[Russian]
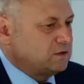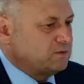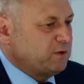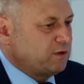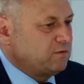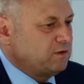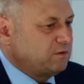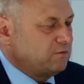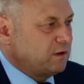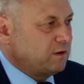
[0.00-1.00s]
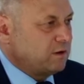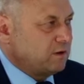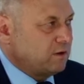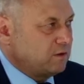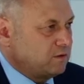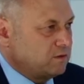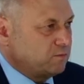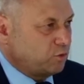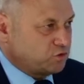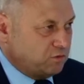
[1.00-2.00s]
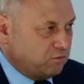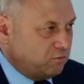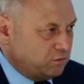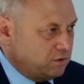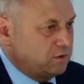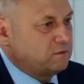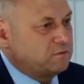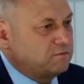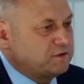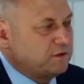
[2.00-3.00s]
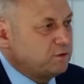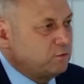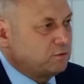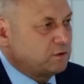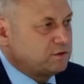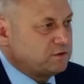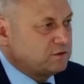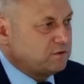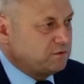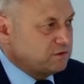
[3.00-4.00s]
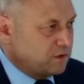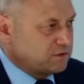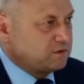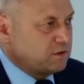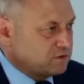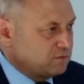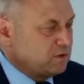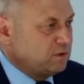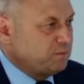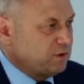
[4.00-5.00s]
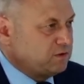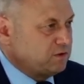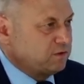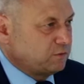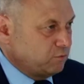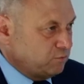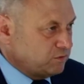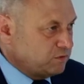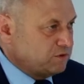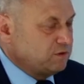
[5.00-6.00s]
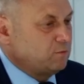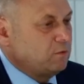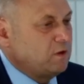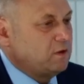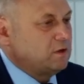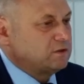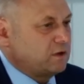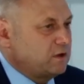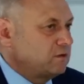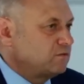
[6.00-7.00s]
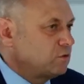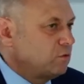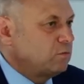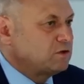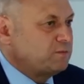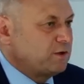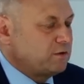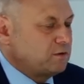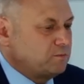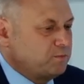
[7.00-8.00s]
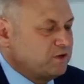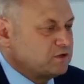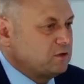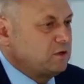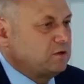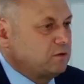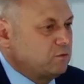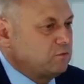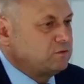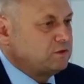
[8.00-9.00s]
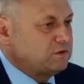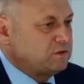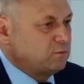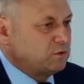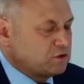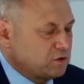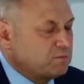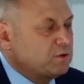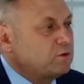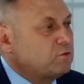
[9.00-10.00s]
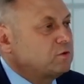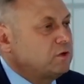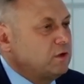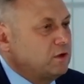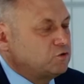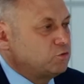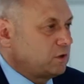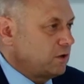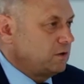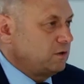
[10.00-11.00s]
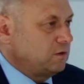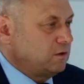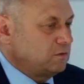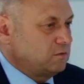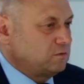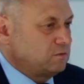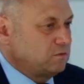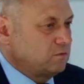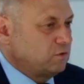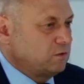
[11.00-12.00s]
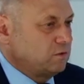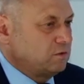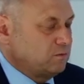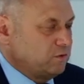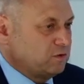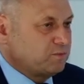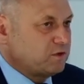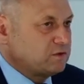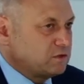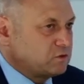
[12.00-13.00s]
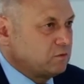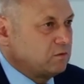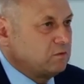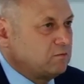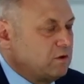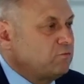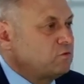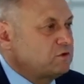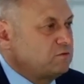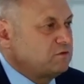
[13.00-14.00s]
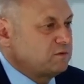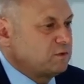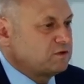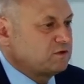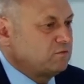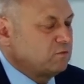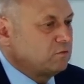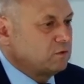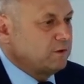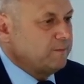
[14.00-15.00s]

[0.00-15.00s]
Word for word: с 1 января э, прошлого года э, все регионы Российской Федерации должны были перейти на новую систему. Саратовская область пере, перешла на новую систему, начала переход чуть ранее. Это, э, был, э, это произошло в августе 2018 года.